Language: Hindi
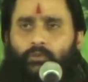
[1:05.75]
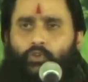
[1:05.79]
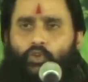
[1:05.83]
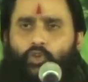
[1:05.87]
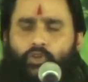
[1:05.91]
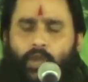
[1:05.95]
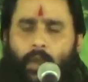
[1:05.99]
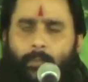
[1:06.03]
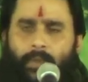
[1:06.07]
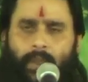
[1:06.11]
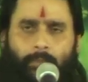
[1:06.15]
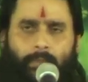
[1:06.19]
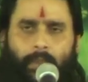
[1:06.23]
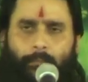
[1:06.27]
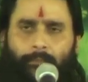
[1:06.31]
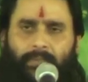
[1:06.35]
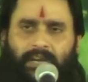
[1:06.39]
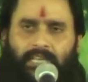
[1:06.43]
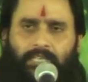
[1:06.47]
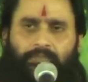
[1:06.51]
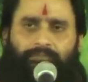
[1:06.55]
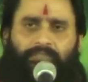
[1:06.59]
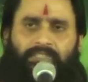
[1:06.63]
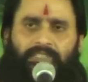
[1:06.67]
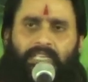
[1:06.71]
तो कभी भी
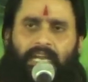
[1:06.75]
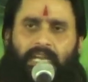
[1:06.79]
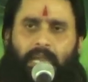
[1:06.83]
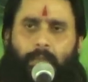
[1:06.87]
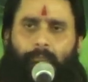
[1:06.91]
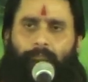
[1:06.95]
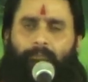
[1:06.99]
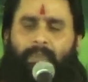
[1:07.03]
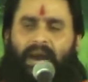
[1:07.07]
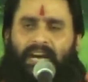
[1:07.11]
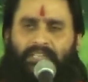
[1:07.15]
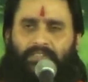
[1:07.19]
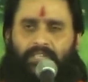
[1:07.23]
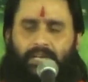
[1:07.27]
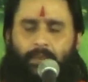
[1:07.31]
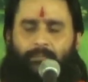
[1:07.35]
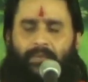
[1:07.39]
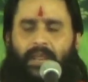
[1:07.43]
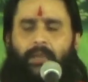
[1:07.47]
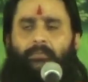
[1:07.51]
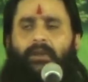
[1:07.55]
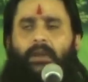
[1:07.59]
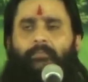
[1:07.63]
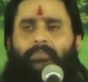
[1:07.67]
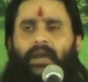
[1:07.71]
प्रकट सत्ता के पात्र हम
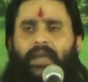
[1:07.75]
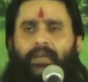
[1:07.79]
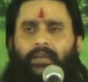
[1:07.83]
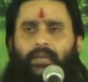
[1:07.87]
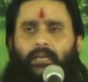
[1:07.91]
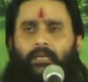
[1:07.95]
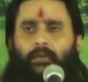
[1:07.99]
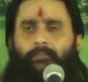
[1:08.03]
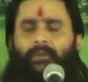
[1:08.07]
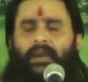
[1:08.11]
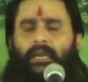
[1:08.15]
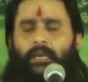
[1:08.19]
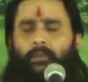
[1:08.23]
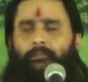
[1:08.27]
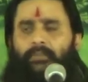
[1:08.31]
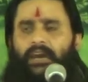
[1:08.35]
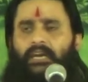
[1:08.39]
नहीं बन पाएंगे कृपा के